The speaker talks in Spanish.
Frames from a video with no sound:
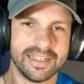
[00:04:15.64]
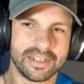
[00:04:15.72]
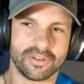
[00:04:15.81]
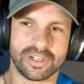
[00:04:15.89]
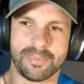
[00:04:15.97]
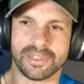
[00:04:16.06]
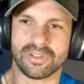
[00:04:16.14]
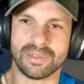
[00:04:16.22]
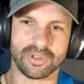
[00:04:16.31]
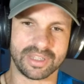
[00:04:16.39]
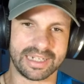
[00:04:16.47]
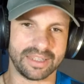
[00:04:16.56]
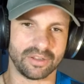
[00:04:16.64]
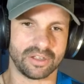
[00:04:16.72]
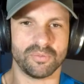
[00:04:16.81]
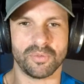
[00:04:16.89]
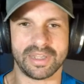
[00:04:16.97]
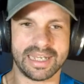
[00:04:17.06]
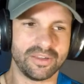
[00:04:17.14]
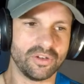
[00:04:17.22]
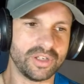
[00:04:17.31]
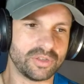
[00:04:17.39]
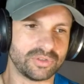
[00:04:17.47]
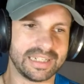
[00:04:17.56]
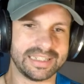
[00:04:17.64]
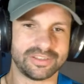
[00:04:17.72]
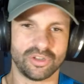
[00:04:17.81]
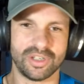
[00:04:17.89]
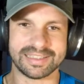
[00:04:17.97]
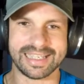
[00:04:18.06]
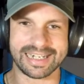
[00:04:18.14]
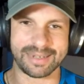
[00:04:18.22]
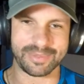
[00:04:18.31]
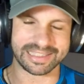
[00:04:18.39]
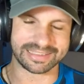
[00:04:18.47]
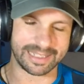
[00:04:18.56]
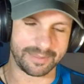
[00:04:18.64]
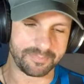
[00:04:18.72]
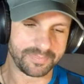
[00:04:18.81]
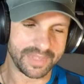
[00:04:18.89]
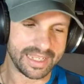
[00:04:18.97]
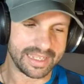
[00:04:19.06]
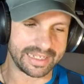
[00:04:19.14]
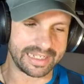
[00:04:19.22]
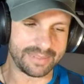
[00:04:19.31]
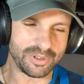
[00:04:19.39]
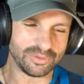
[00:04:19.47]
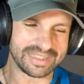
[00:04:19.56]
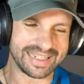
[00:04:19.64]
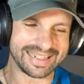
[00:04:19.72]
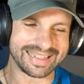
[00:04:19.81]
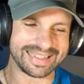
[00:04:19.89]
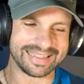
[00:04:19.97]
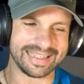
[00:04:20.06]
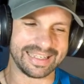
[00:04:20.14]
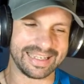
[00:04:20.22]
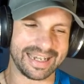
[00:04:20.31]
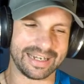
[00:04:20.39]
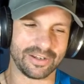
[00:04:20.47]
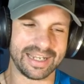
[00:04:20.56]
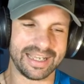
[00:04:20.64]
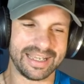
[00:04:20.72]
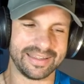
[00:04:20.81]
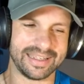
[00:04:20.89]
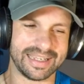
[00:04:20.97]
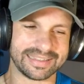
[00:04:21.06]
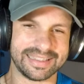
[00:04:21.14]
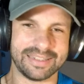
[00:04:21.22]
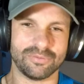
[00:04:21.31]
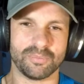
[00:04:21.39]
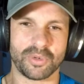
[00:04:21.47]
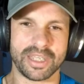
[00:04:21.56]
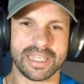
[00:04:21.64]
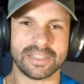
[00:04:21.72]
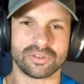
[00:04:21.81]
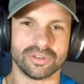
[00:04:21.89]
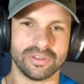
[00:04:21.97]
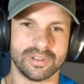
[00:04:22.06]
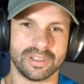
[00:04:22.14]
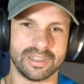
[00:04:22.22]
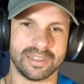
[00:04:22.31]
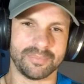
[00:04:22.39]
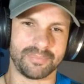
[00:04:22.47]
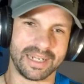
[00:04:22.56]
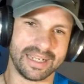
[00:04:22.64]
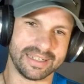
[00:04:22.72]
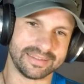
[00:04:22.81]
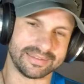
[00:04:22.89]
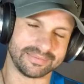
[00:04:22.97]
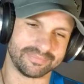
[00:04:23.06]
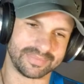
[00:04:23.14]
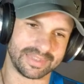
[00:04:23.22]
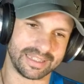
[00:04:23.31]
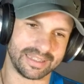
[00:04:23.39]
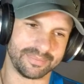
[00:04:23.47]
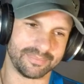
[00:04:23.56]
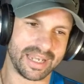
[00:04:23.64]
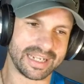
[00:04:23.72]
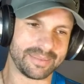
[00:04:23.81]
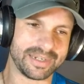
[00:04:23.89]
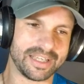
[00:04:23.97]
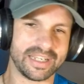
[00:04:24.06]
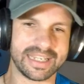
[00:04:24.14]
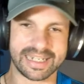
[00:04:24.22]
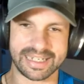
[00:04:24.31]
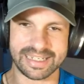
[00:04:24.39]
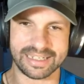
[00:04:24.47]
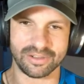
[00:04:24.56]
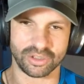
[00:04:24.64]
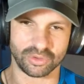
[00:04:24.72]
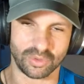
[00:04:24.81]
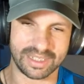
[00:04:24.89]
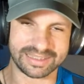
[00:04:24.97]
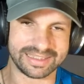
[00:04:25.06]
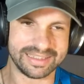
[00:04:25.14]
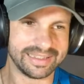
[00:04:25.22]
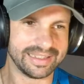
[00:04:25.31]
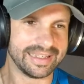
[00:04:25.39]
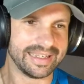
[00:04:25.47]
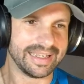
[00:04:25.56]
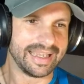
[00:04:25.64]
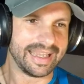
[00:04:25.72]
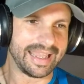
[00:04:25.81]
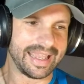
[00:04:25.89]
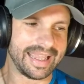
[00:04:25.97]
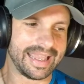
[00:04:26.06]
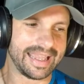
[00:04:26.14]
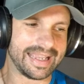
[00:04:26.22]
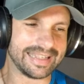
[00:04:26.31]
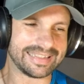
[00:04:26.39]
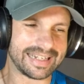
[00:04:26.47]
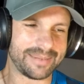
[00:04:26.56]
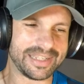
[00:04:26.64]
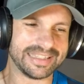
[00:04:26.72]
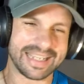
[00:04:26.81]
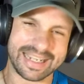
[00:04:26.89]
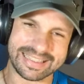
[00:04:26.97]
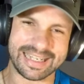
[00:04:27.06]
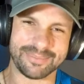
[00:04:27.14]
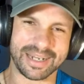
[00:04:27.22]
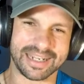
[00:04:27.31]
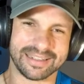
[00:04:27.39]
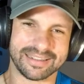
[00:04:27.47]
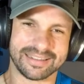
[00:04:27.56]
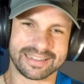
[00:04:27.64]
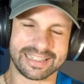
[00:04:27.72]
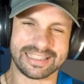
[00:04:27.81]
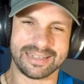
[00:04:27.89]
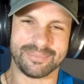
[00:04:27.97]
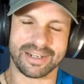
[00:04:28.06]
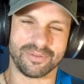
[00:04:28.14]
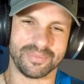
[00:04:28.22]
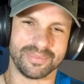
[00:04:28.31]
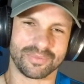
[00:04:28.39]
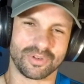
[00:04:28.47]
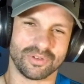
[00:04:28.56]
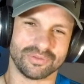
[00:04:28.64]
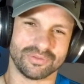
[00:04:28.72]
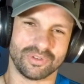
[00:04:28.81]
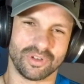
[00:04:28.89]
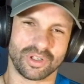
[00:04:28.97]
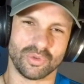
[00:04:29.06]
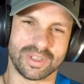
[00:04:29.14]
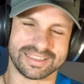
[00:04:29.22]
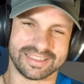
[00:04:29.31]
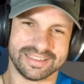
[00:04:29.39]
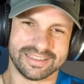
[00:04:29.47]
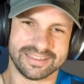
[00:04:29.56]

con respecto al modelado, hago un modelado y utilizo esas herramientas. Quería preguntar, a la hora de hacer un proyecto en plan más encaminado a la ingeniería, lo que tú haces, esa herramienta, ¿qué tal va? ¿Qué tal va con, lo que tú haces?